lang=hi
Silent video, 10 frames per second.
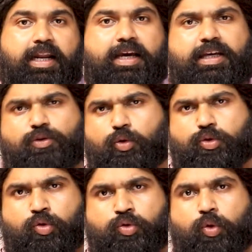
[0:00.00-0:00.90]
लेकिन
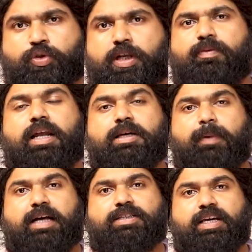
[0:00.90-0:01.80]
दोस्तों सोचने वाली
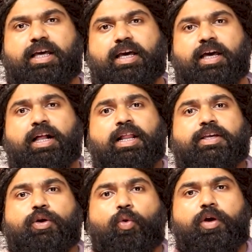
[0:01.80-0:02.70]
बात यह है
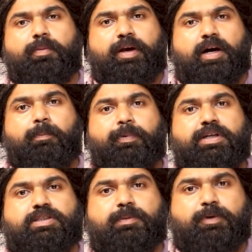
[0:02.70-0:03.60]
कि कोई भी
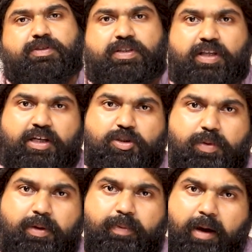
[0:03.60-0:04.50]
कंपनी जब किसी देश
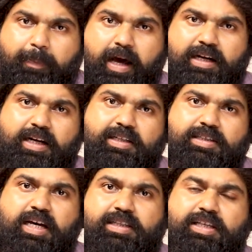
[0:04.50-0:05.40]
में व्यापार
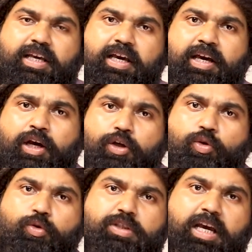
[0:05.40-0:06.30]
करने जाती है
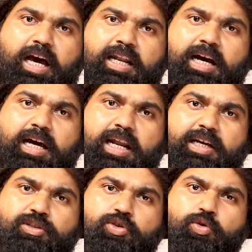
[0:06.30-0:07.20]
तो उसके अलग
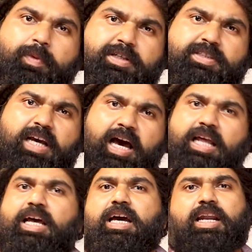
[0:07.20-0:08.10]
अलग इंस्ट्रूमेंट्स का
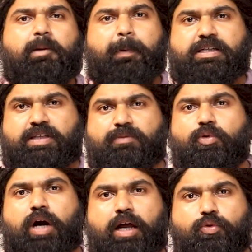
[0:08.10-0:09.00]
अलग अलग पैसा वो
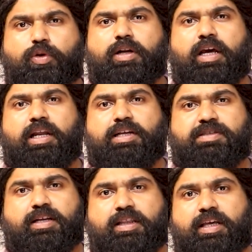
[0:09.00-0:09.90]
कानूनन नहीं ले
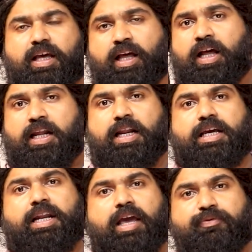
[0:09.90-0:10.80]
सकती है
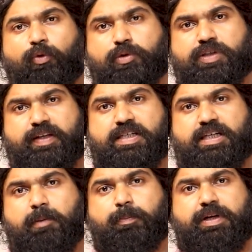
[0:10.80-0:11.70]
लेकिन आईफोन जैसी
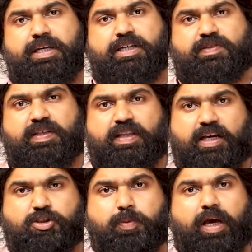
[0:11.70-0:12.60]
कंपनी किसी
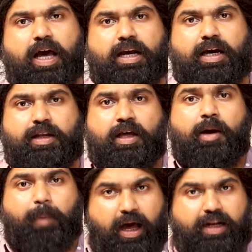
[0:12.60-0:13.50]
देश में आकर
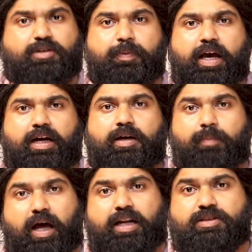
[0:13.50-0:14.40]
भारत में आकर
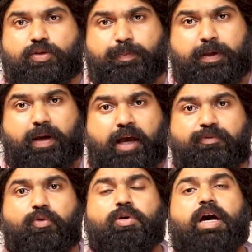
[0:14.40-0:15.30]
भारत जबकि
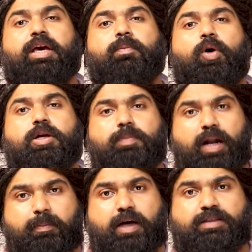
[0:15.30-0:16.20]
आईफोन का एक बहुत
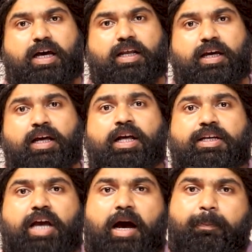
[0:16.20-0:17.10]
बड़ा बाजार है
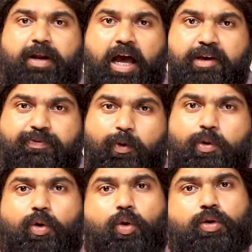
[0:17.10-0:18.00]
यहाँ पर
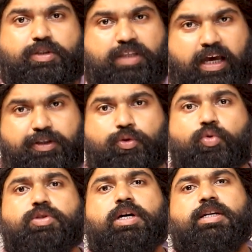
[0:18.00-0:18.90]
आईफोन लोग शायद
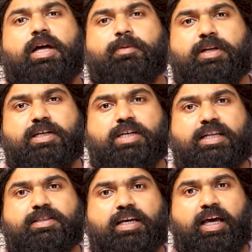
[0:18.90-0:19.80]
यूज करना भी नहीं
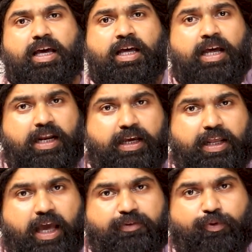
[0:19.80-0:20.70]
जानते हैं
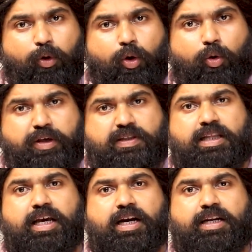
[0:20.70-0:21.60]
लेकिन आईफोन लोग
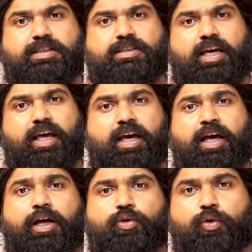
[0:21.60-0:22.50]
इसलिए खरीदते हैं
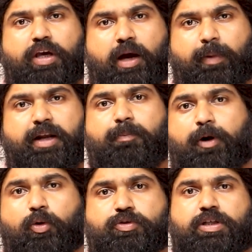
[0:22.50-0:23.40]
क्योंकि हमारे
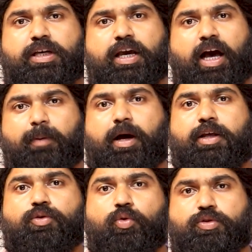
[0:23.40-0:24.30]
पड़ोसी के
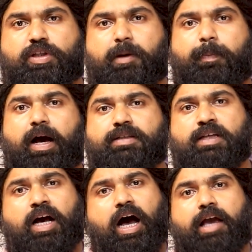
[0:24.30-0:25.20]
हमारे दोस्त के पास
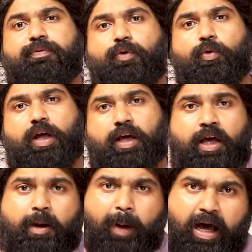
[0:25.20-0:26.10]
आईफोन है
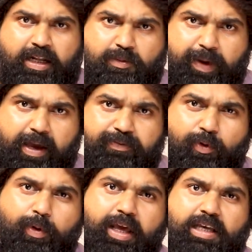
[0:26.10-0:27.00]
भारत में
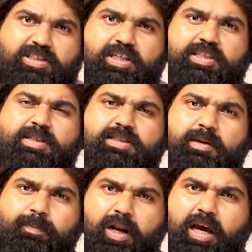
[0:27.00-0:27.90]
आईफोन एक स्टेटस
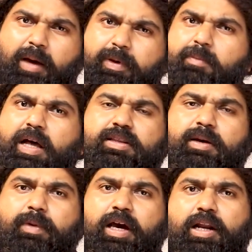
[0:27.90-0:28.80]
सिंबल का भी
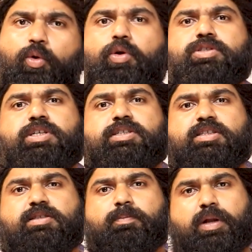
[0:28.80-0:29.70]
माध्यम है लोग
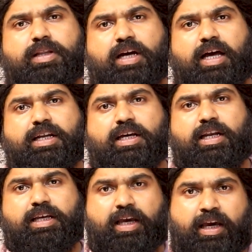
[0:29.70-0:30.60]
स्टेटस सिंबल दिखाने के
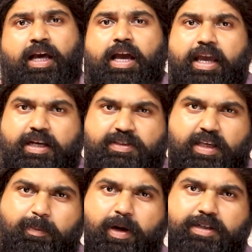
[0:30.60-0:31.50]
लिए एक
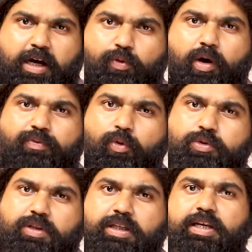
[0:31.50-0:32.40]
सेब कटा हुआ
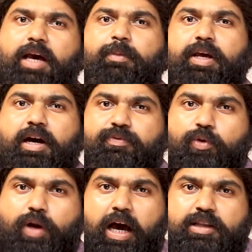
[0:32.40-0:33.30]
फोन तीन कैमरे का
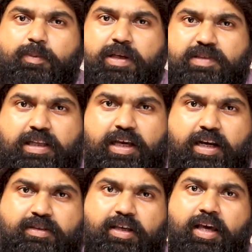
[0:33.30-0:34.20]
फोन हाथ में इसलिए
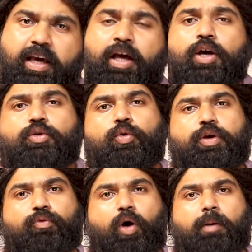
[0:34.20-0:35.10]
रखते हैं
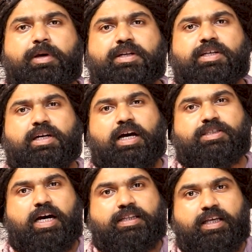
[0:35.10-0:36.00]
क्योंकि वो अमीर दिखना
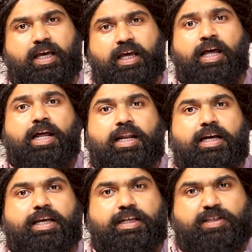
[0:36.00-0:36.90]
चाहते हैं
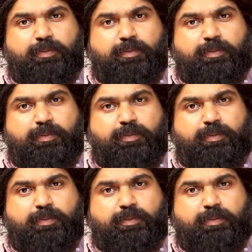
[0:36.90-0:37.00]
लेकिन इस